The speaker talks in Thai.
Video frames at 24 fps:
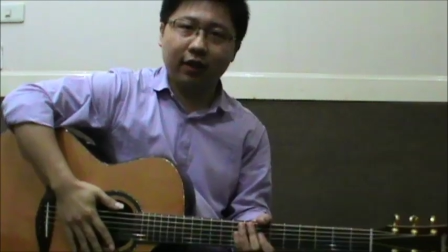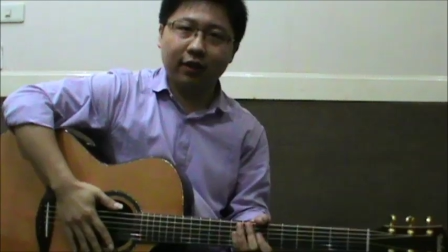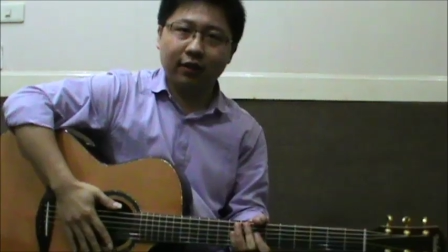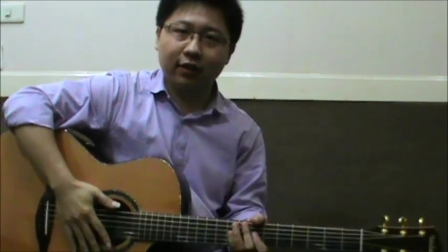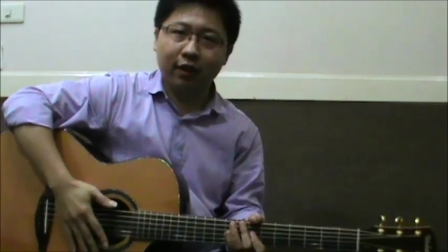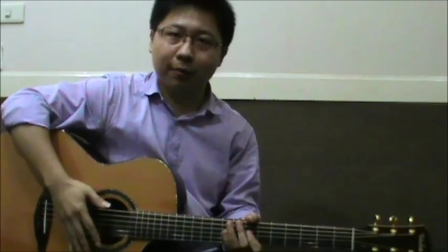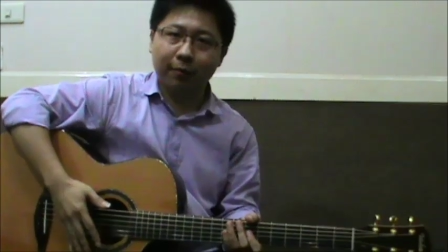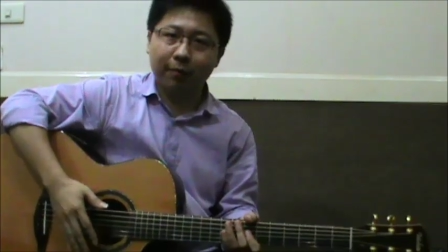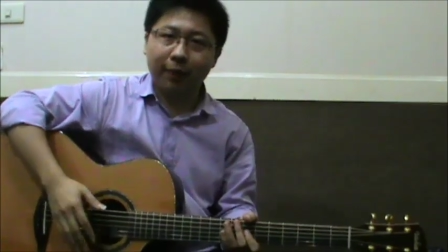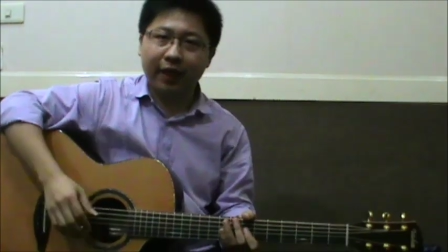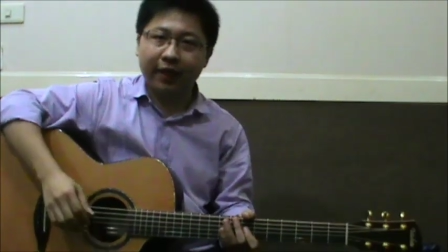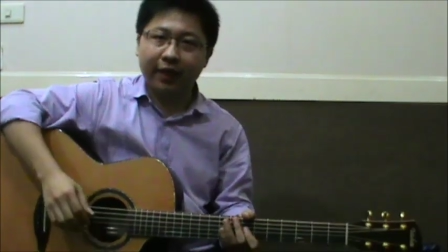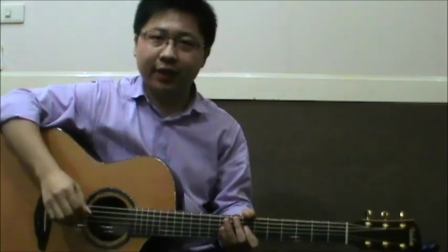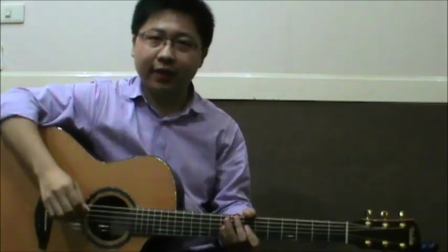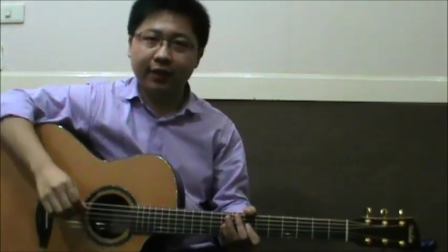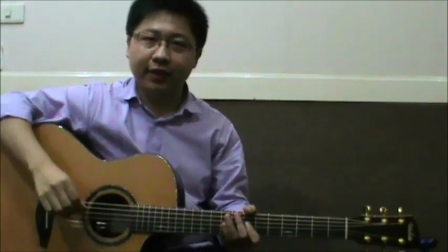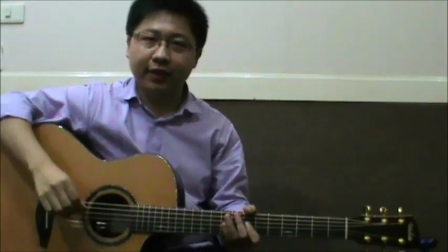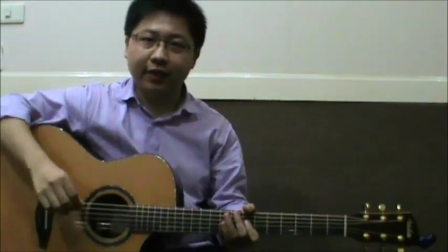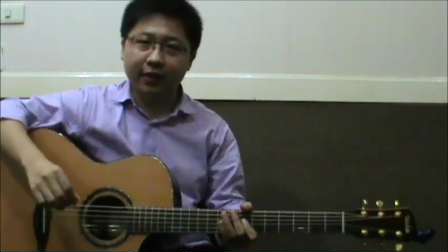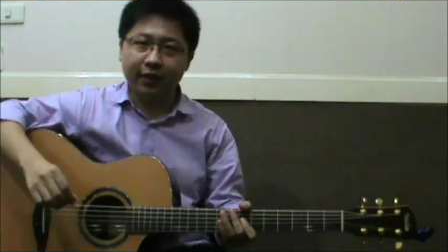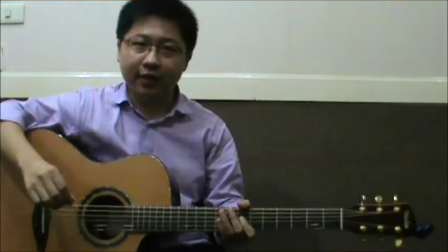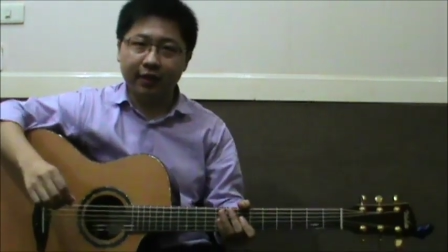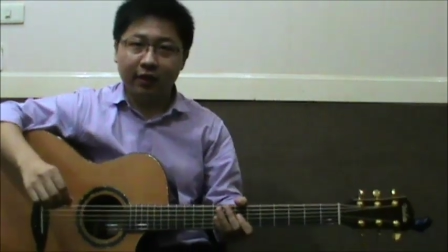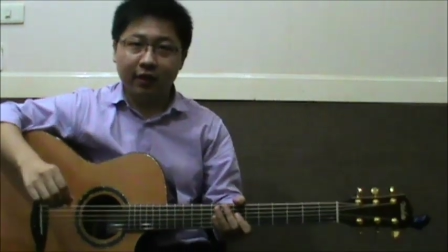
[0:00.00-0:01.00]
ตอนต่อไปก็
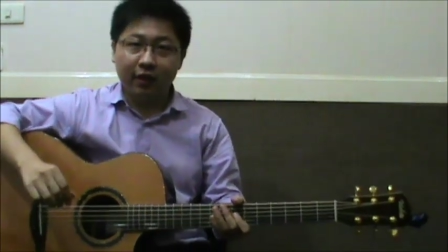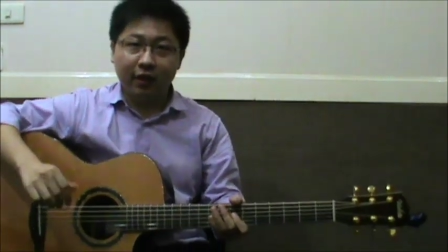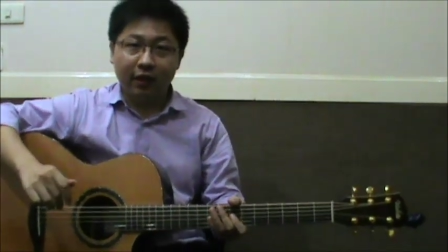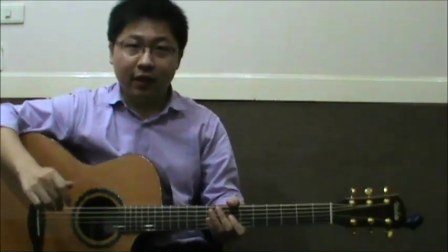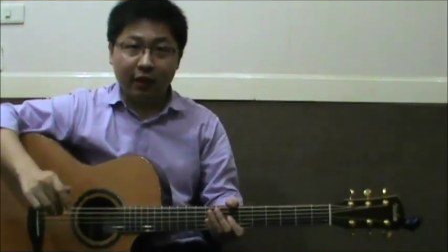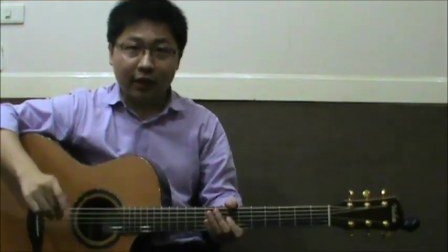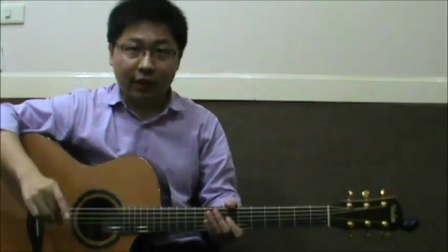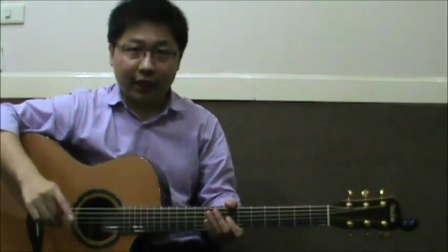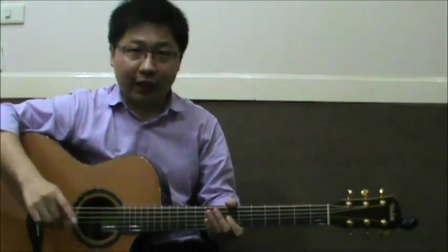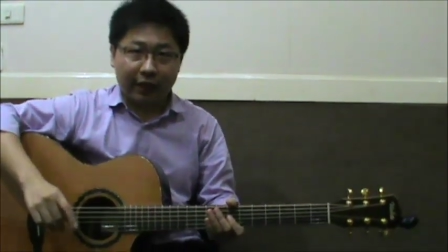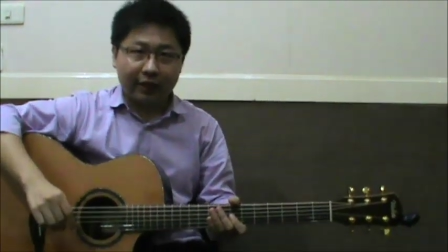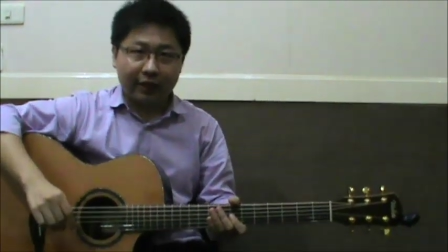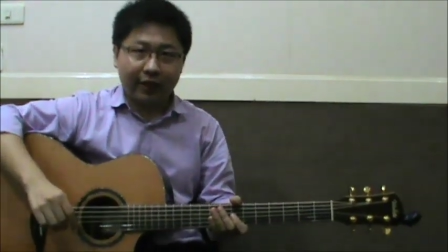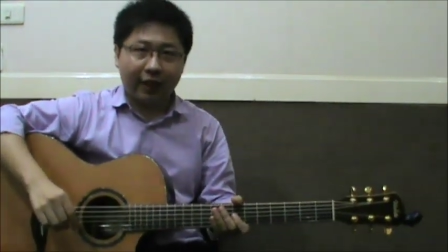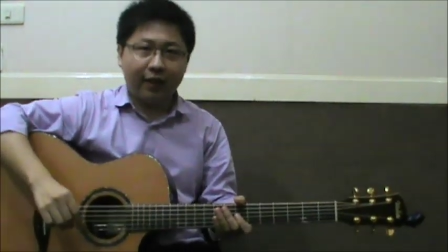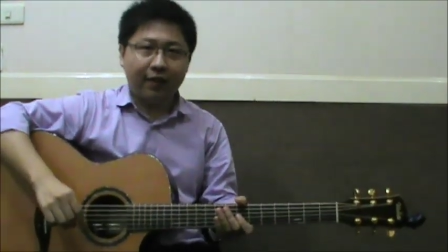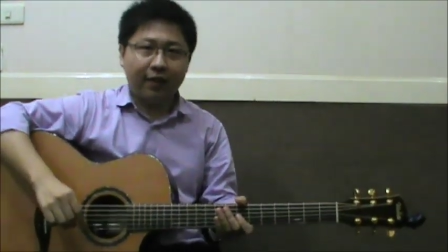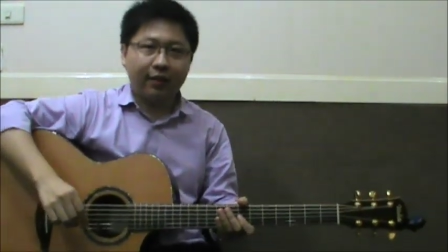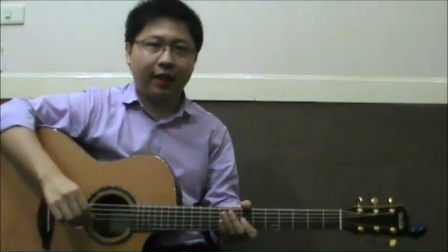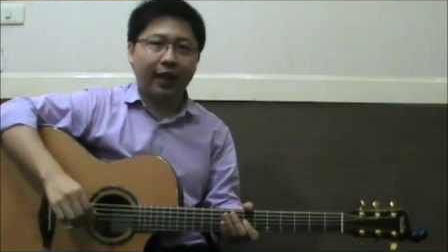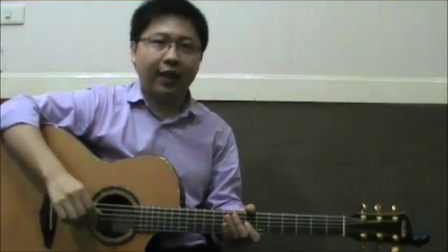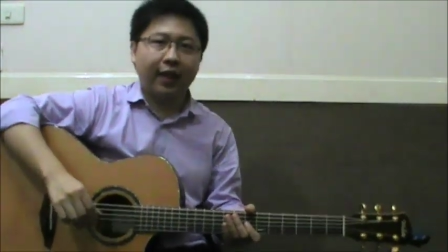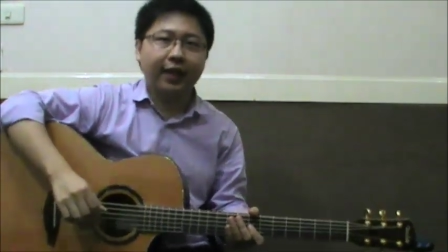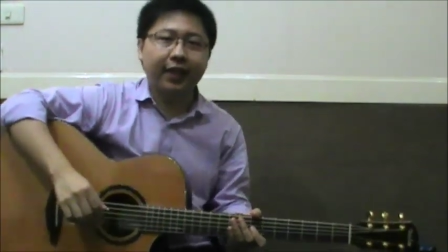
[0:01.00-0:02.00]
คือการตั้ง
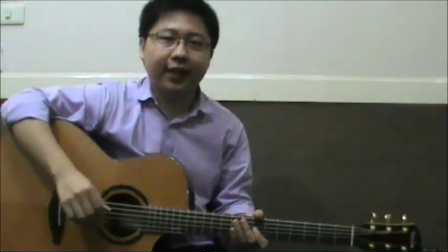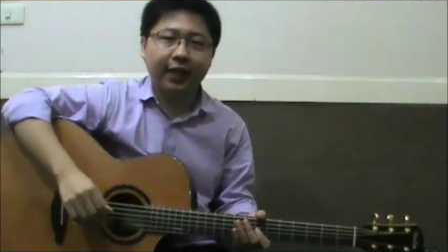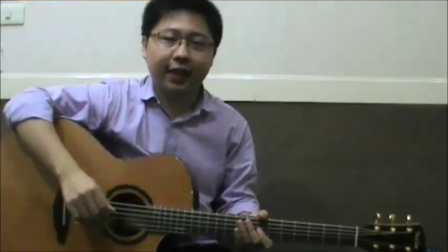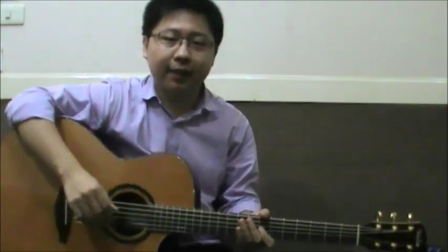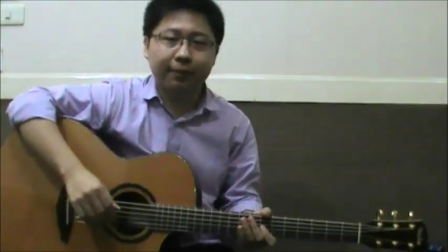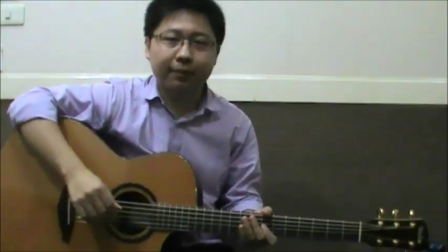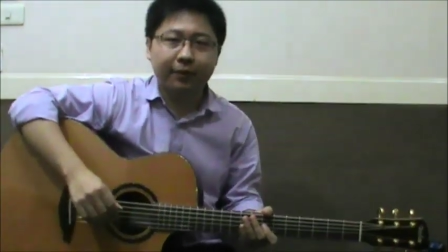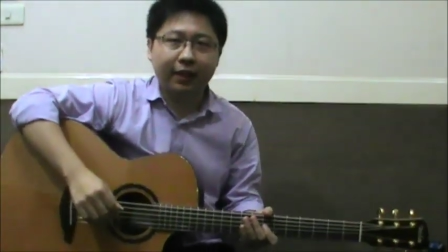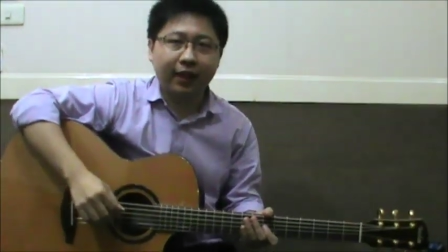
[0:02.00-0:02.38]
สายนะครับ